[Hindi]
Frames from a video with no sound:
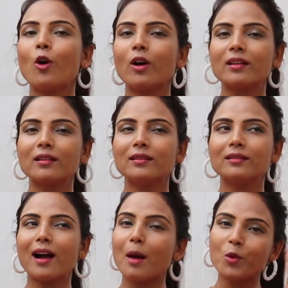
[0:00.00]
और
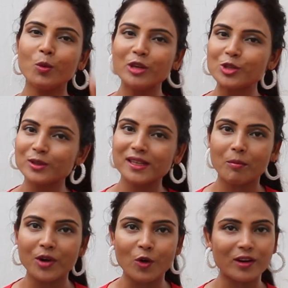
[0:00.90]
आपको मीशो से
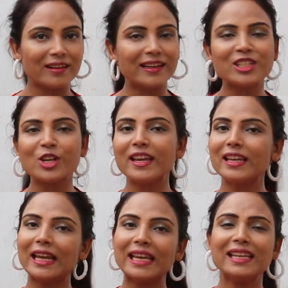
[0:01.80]
कपड़े ऑर्डर करने चाहिए
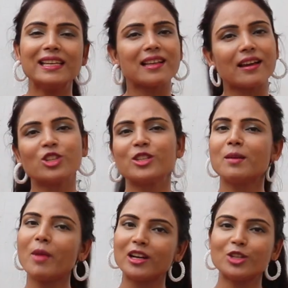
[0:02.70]
कि नहीं ये सारी
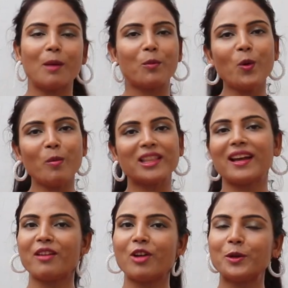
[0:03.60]
चीज़ें मैं आज आपको
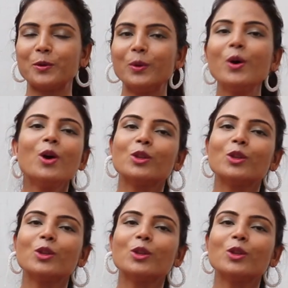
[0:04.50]
बताने वाली हूँ